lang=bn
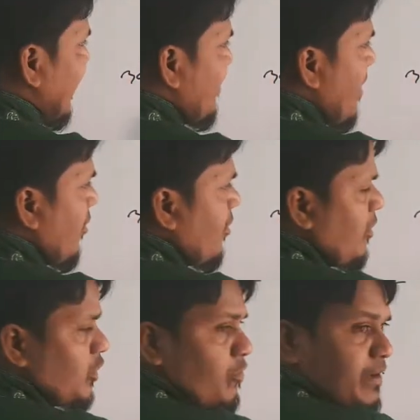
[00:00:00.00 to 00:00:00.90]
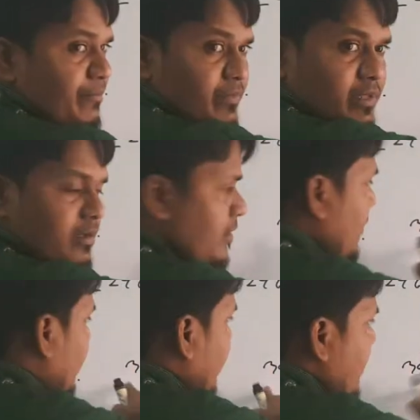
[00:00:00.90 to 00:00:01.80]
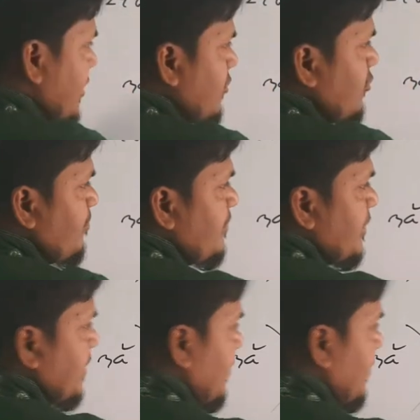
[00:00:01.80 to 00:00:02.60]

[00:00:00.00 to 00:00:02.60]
এটাকে ভাগ করে কত হবে তিরিশটা চব্বিশ